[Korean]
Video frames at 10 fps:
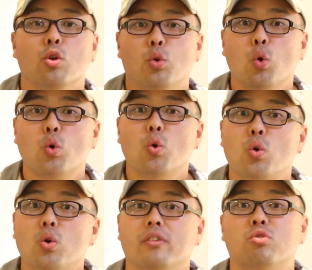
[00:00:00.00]

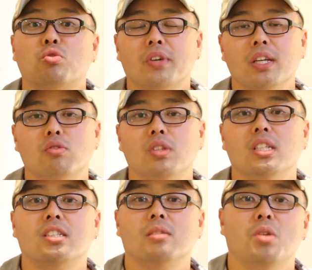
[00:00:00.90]
요거 유크인군이
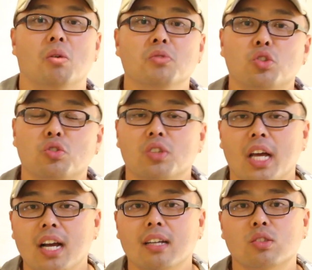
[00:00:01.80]
지금 연출을
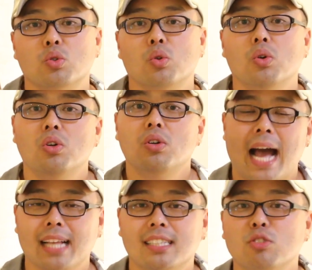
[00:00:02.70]
해가지고
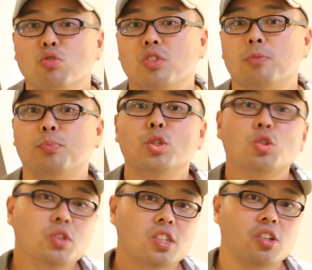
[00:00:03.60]
가짜뉴스를
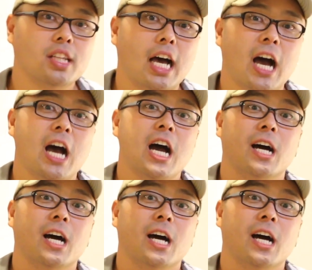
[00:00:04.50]
뿌리고 있는 거다